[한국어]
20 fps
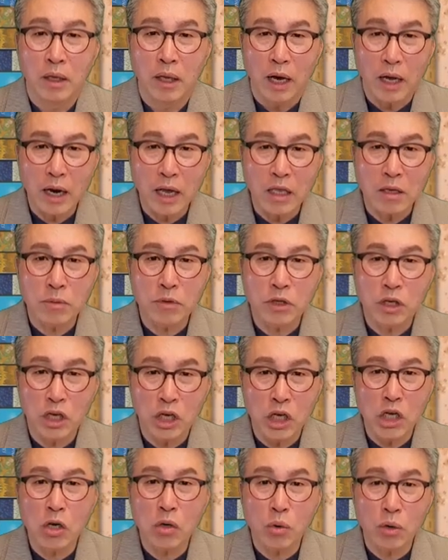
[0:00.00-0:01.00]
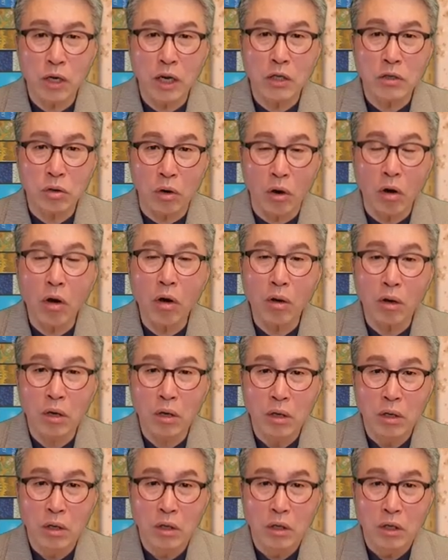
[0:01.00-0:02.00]
하나님은 이 일로 인해서
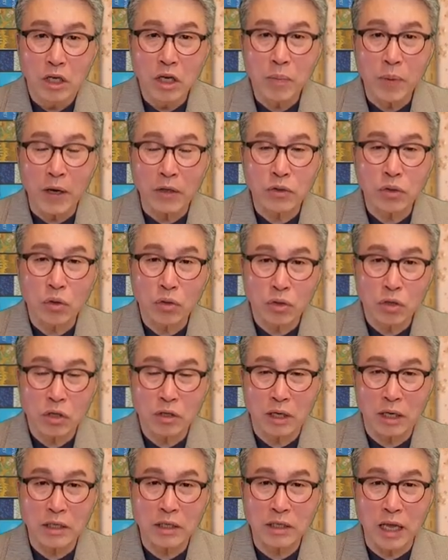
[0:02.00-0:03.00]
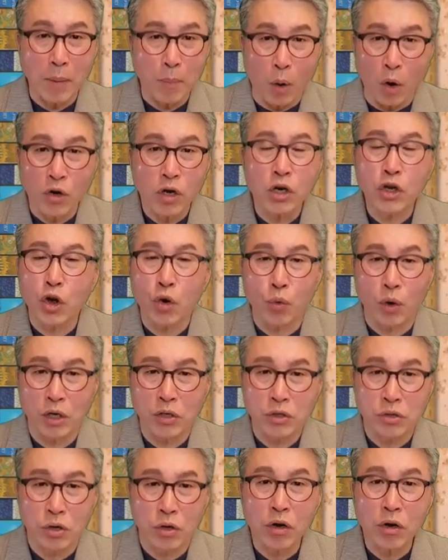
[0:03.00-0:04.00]
이 백성들을 사실 다 버리려고
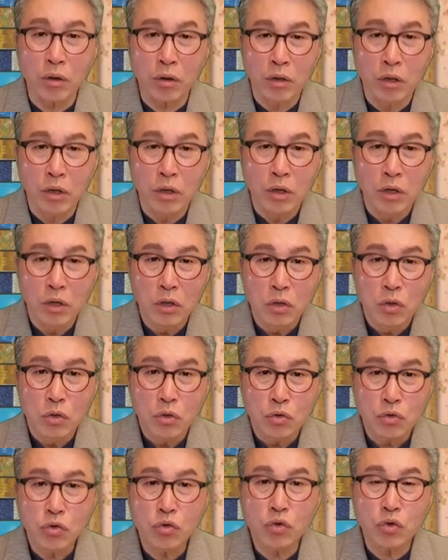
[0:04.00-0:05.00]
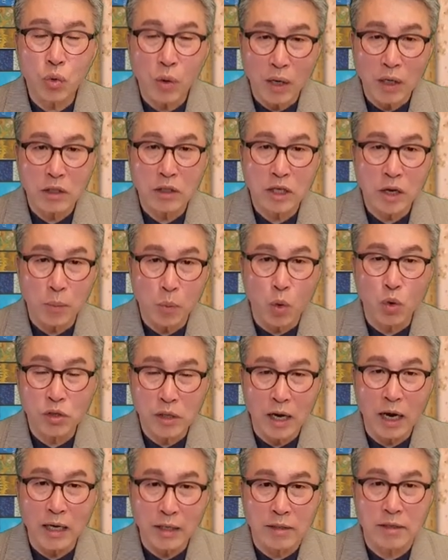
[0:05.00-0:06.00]
했어요. 순종하는 자
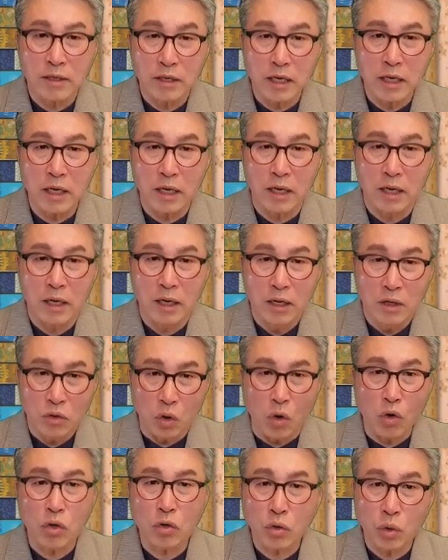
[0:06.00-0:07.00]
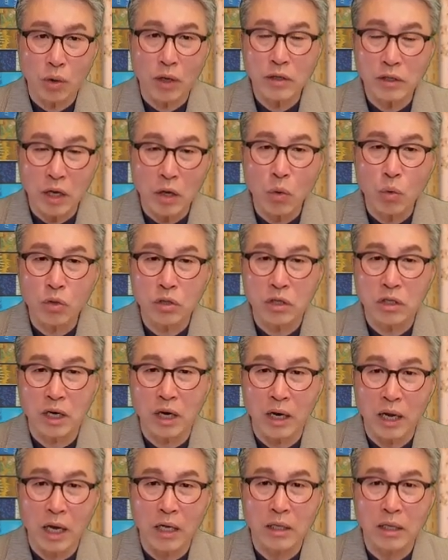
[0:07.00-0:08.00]
모세가 있으니 너를 통해 새로운
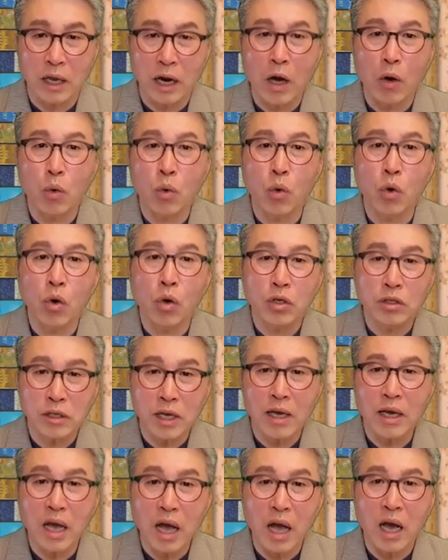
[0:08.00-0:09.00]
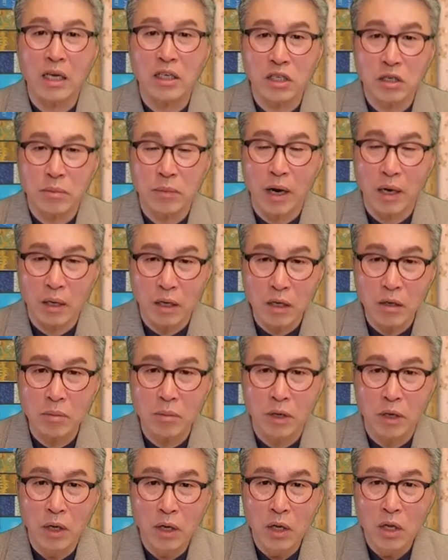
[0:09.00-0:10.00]
시작을 하겠다라고 생각하실
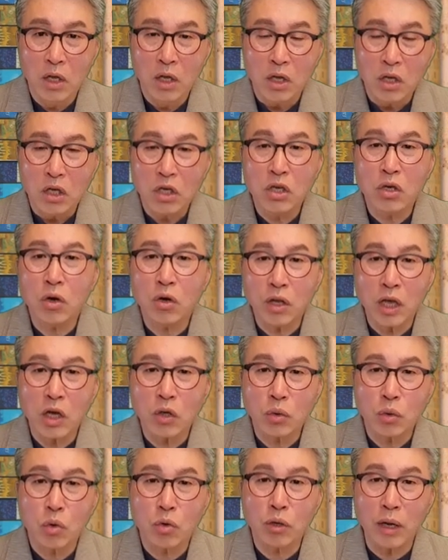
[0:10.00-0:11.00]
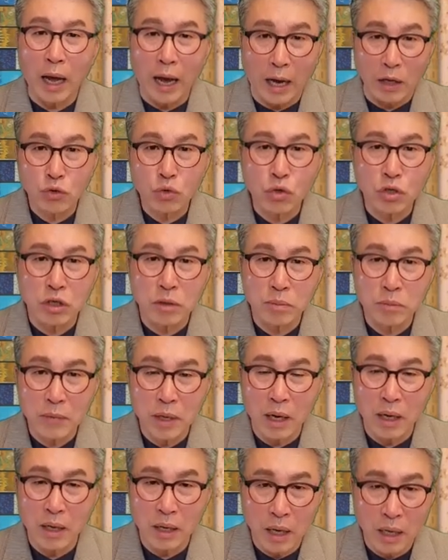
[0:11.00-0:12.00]
만큼 이런 행동은 아주
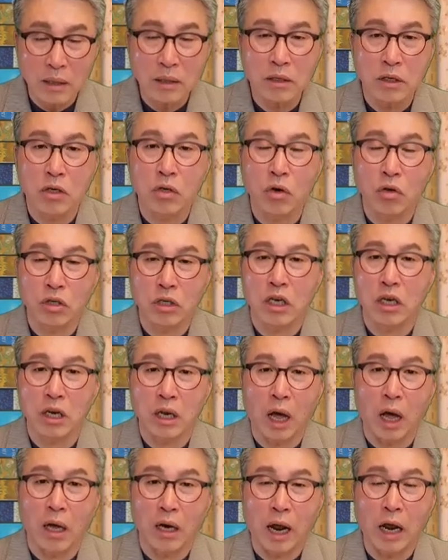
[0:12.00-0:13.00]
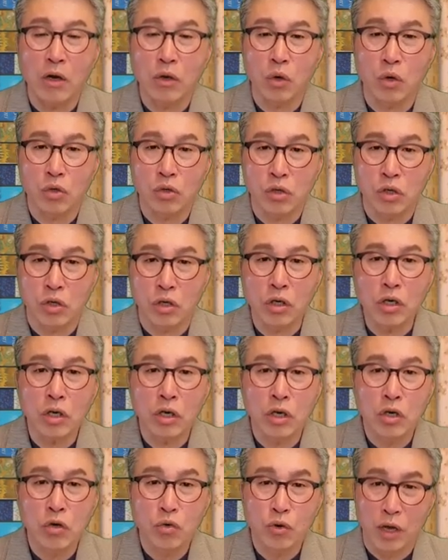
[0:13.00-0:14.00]
심각한 그런 일이라라는 것을
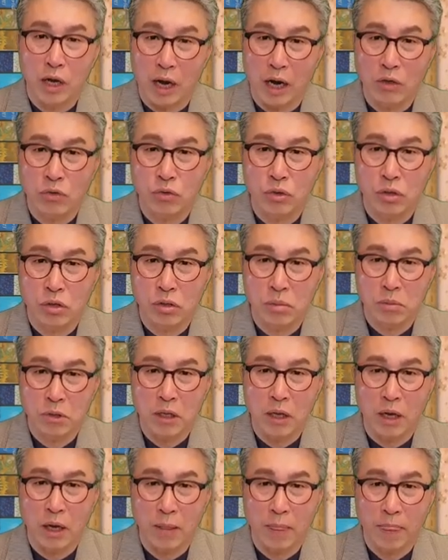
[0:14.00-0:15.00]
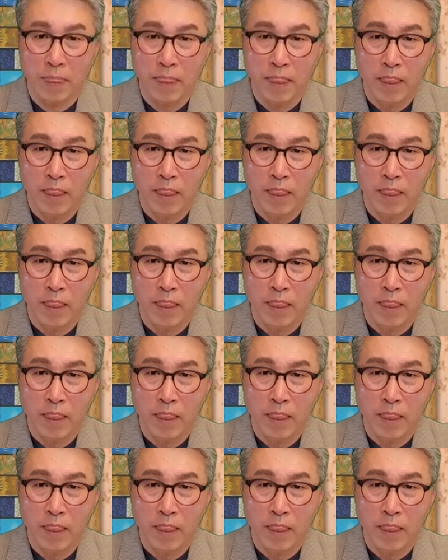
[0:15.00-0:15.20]
우리가 알 수 있습니다.